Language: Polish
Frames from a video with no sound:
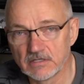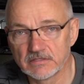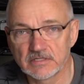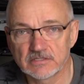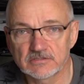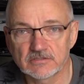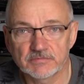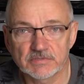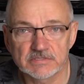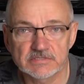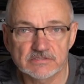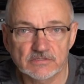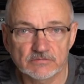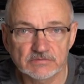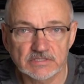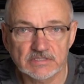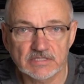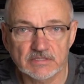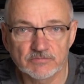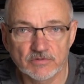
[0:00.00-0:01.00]
Natomiast są
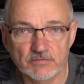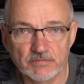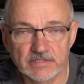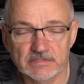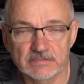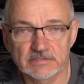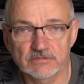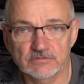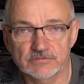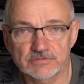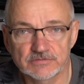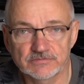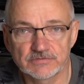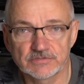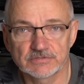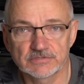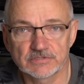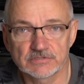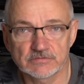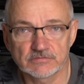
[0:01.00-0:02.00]
takie momenty,
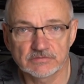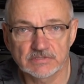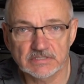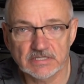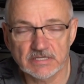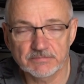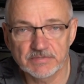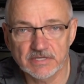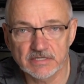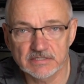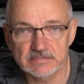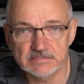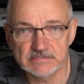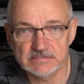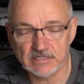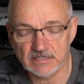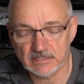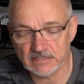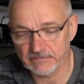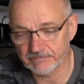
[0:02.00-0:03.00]
oczywiście, są takie
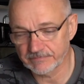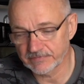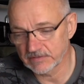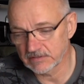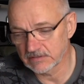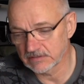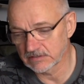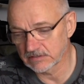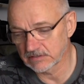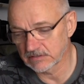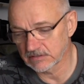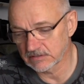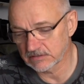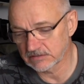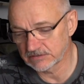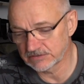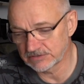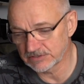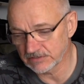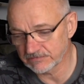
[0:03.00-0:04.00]
miejsca, y,
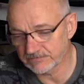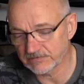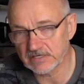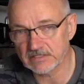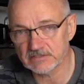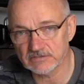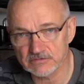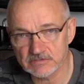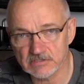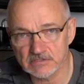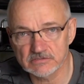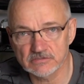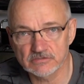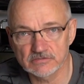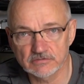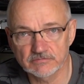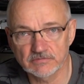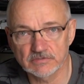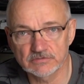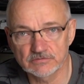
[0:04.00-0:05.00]
gdzie warto
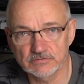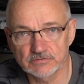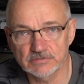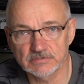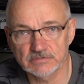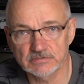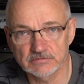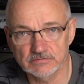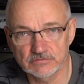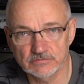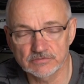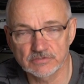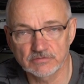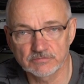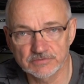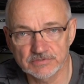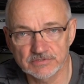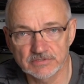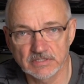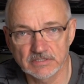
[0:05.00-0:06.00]
zastosować duży, dużą
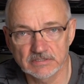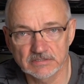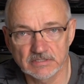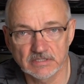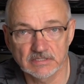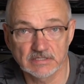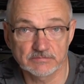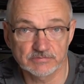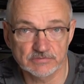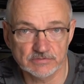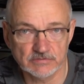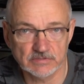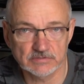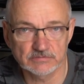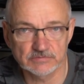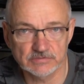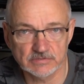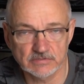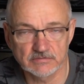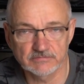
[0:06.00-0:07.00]
przynętę, na przykład
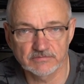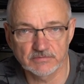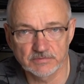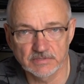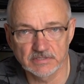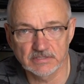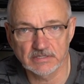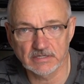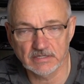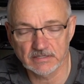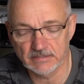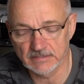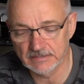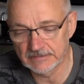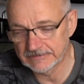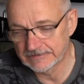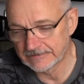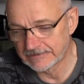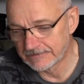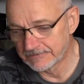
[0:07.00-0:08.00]
dużego woblera,
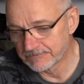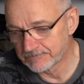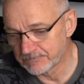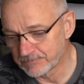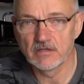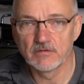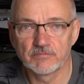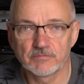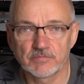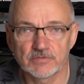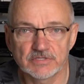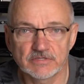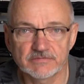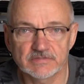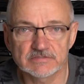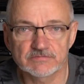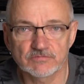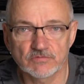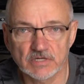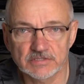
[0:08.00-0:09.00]

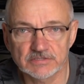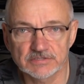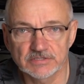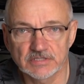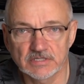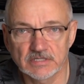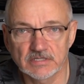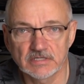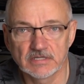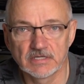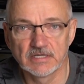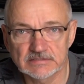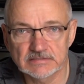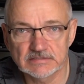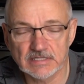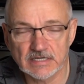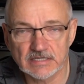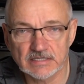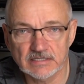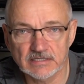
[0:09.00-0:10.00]
ponieważ właśnie
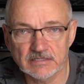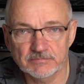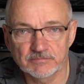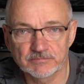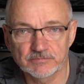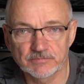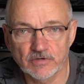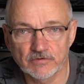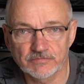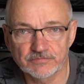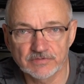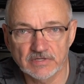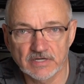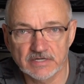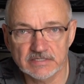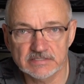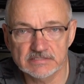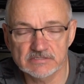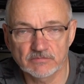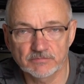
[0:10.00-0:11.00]
takie
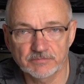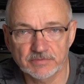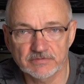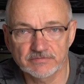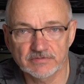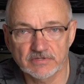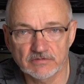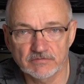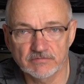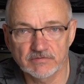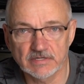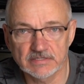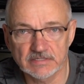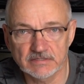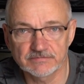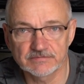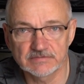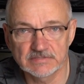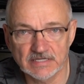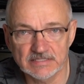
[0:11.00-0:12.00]
ofiary są
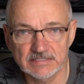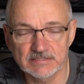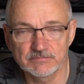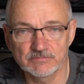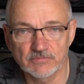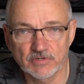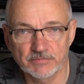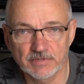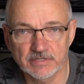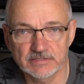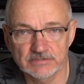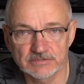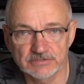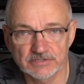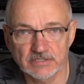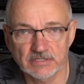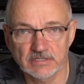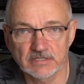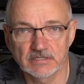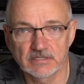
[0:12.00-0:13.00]
preferowane w danym
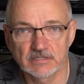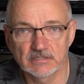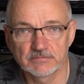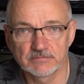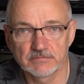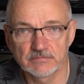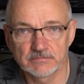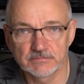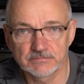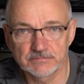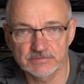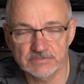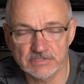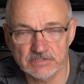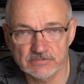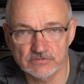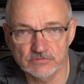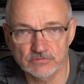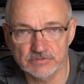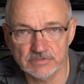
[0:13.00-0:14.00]
momencie
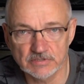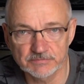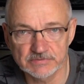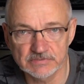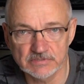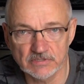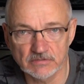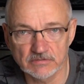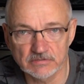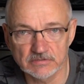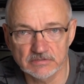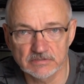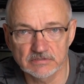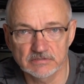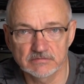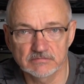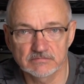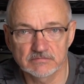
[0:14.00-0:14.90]
przez duże pstrągi.